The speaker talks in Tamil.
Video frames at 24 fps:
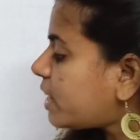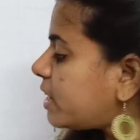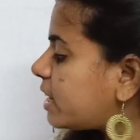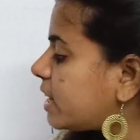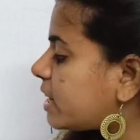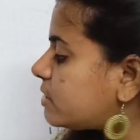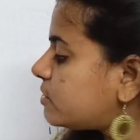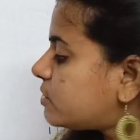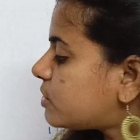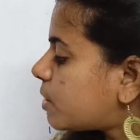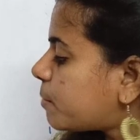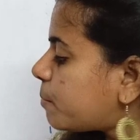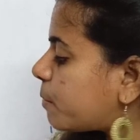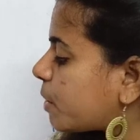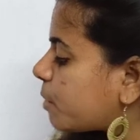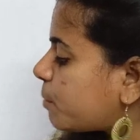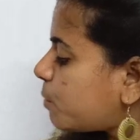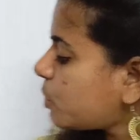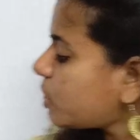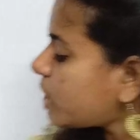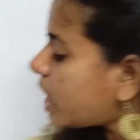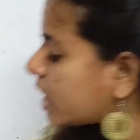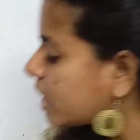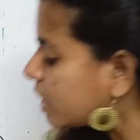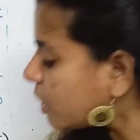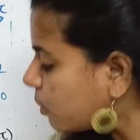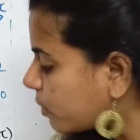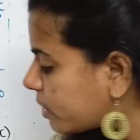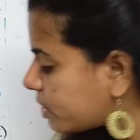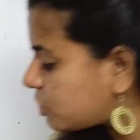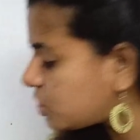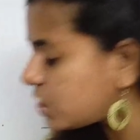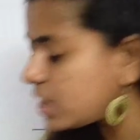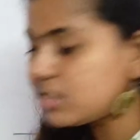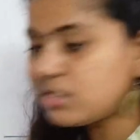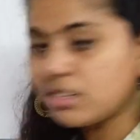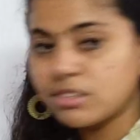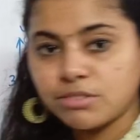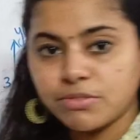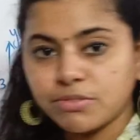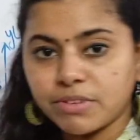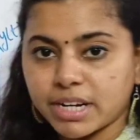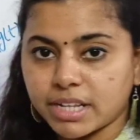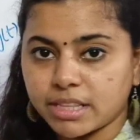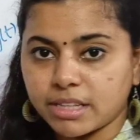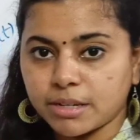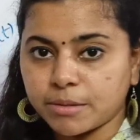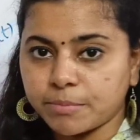ஃபைவ்னு கன்சிடர் பண்ணும்போது அங்கே ஒரு சேஞ்சஸ்
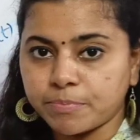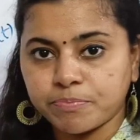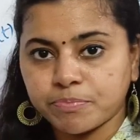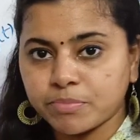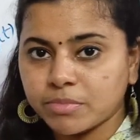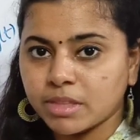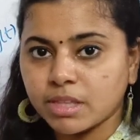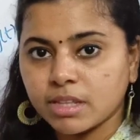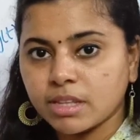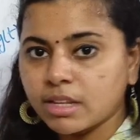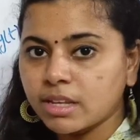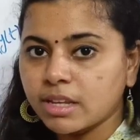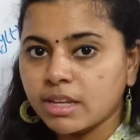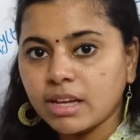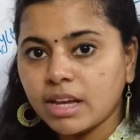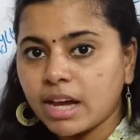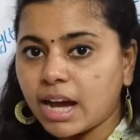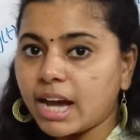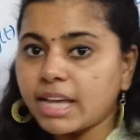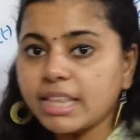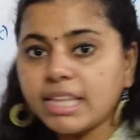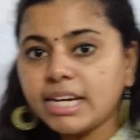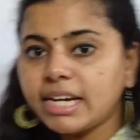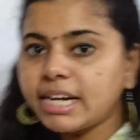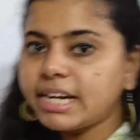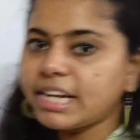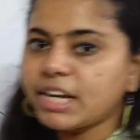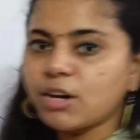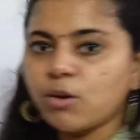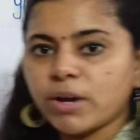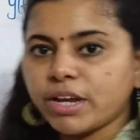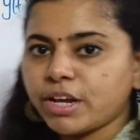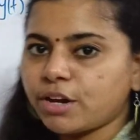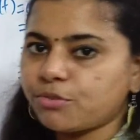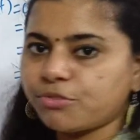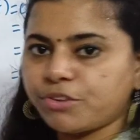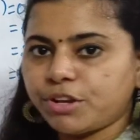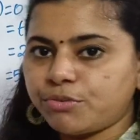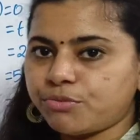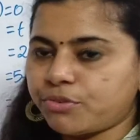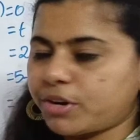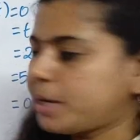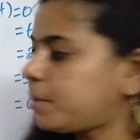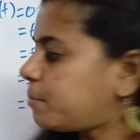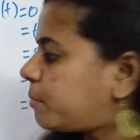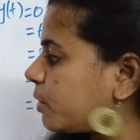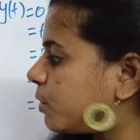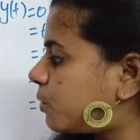வருது அதுக்கு நீங்கள் ஒய் ஆஃப் டி
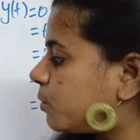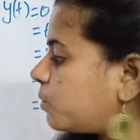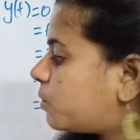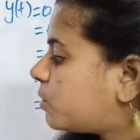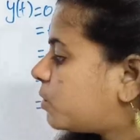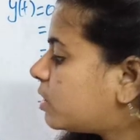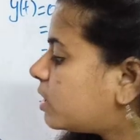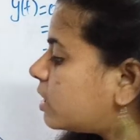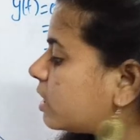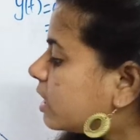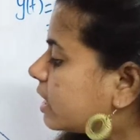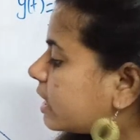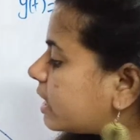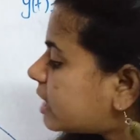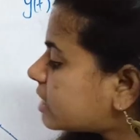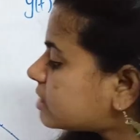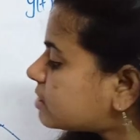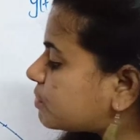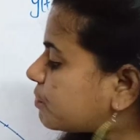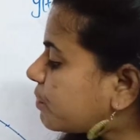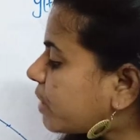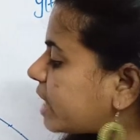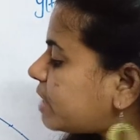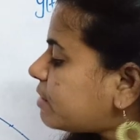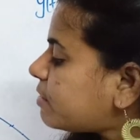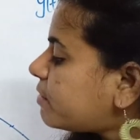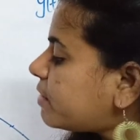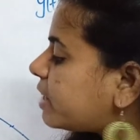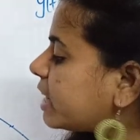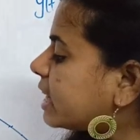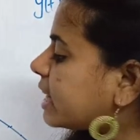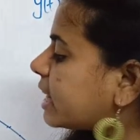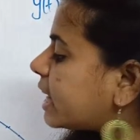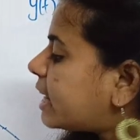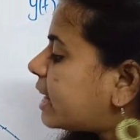ஃபைன் பண்ணும் நெக்ஸ்ட் ஃபைவை விட